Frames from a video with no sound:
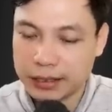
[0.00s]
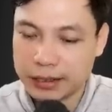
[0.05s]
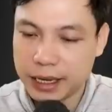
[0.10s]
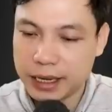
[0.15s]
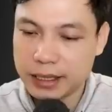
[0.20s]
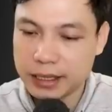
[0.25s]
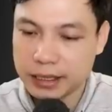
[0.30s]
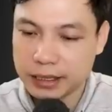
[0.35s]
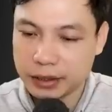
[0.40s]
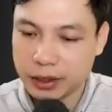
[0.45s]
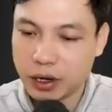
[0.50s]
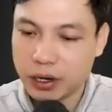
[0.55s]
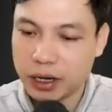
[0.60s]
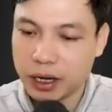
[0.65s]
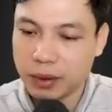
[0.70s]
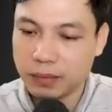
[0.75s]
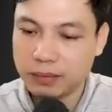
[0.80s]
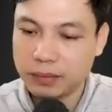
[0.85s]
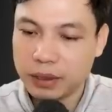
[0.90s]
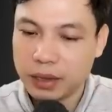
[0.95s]
và nói với
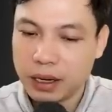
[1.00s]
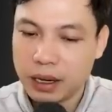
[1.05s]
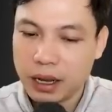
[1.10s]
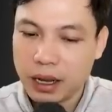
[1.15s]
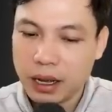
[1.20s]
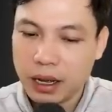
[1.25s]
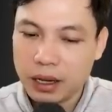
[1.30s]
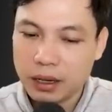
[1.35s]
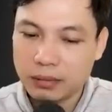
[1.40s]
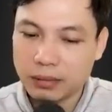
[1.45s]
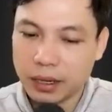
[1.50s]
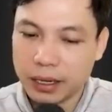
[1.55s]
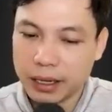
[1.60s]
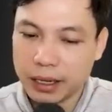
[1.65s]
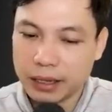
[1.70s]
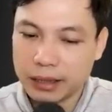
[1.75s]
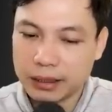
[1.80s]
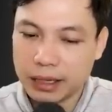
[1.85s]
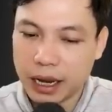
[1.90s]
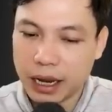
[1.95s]
vị Pháp Sư đang
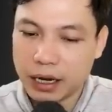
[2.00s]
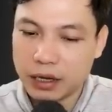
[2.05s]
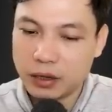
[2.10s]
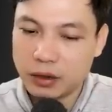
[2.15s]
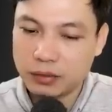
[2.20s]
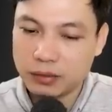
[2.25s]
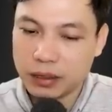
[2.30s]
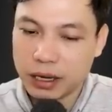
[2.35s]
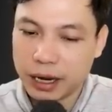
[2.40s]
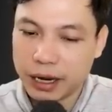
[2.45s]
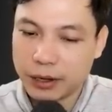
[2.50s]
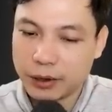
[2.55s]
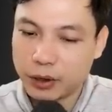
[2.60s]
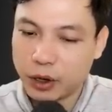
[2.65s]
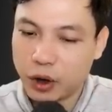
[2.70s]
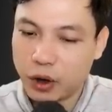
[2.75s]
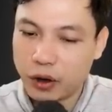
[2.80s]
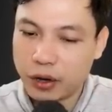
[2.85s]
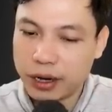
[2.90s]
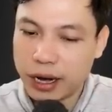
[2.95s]
cầm trên tay,
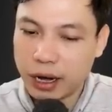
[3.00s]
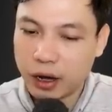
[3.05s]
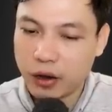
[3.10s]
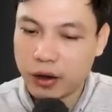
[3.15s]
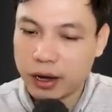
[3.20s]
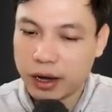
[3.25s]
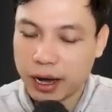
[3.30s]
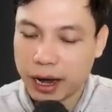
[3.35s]
nuốt